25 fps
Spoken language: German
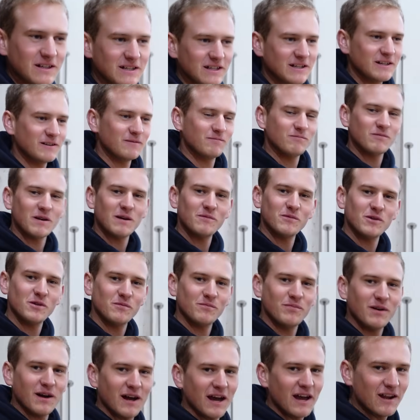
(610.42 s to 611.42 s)
ähm, haben noch
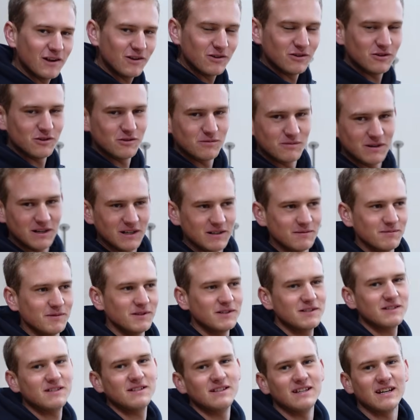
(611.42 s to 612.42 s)
ein paar Änderungen machen
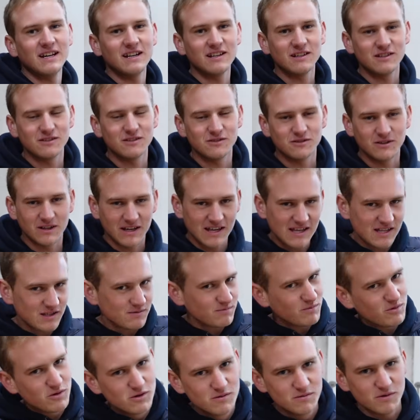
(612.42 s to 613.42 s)
müssen, da da so
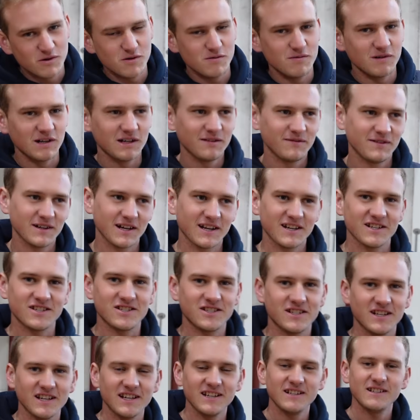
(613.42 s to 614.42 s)
riesen Blumenkübel einfach jetzt
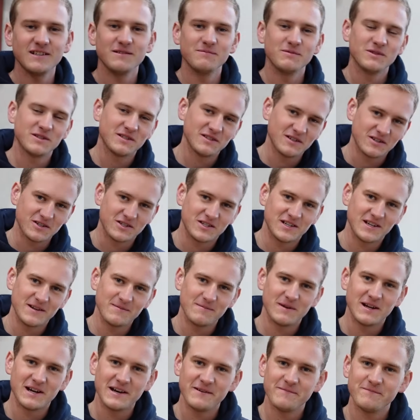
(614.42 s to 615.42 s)
stehen. Die müssen auch stehen
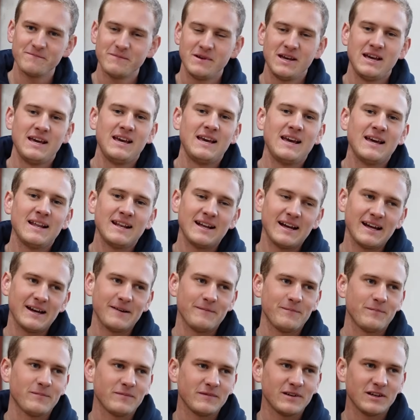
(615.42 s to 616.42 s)
bleiben. Naja,
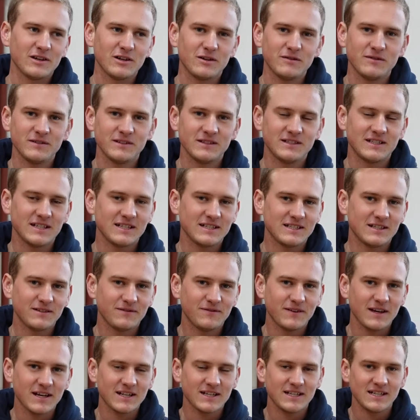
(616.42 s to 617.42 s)
ich hoffe, dass die
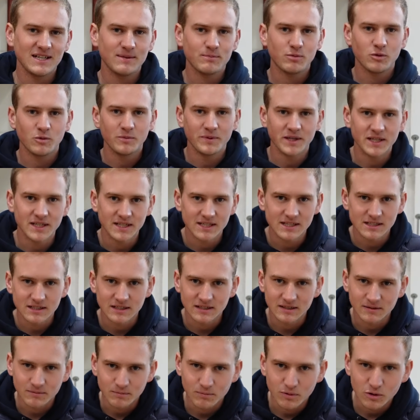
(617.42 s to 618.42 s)
Pferde nicht probieren,
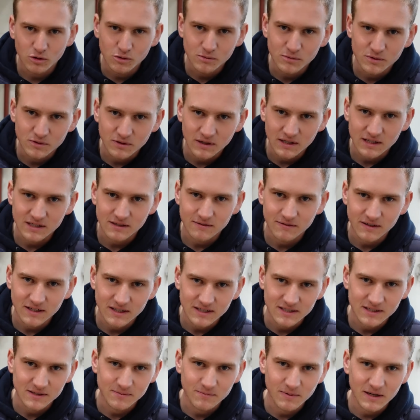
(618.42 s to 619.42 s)
diese Blumen zu essen, weil
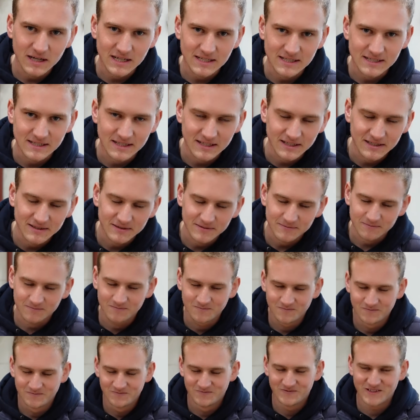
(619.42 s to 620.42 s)
das ist Plastik.
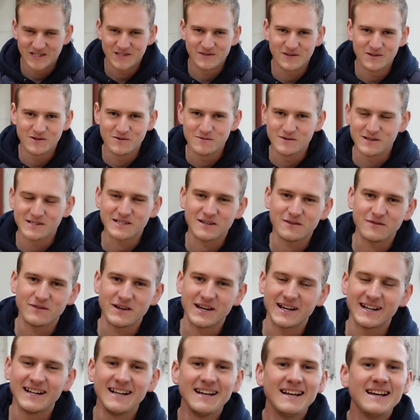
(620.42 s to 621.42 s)
Hm? Das wäre übelst der
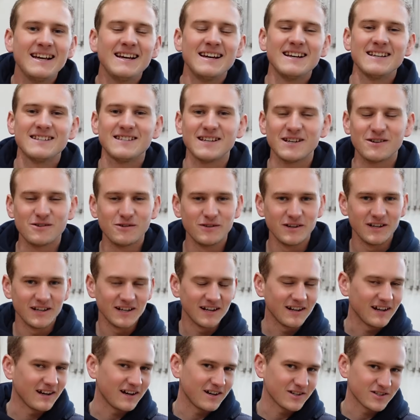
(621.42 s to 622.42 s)
Fail. Ich sehe Cody
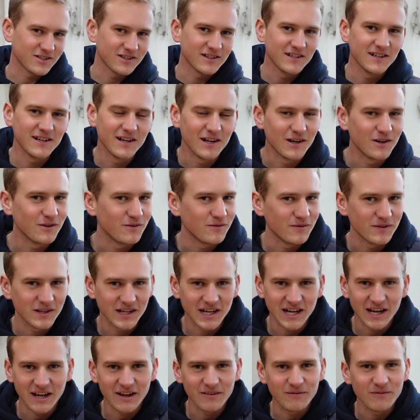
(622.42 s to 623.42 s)
danach auch schon hinlaufen, wie
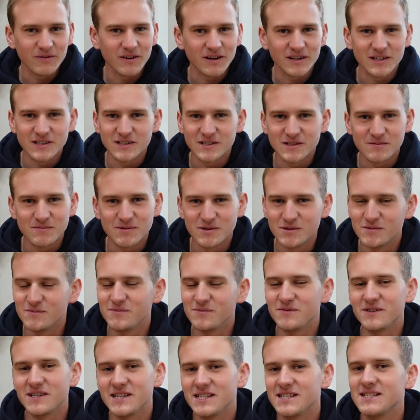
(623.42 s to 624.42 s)
er einfach diese Blumen
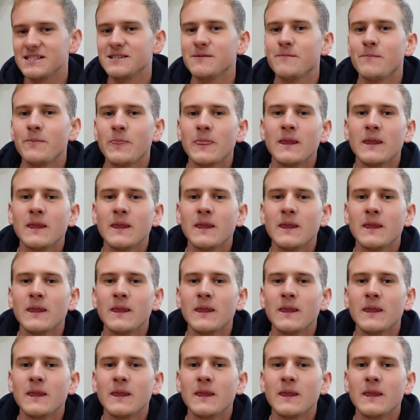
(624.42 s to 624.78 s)
frisst.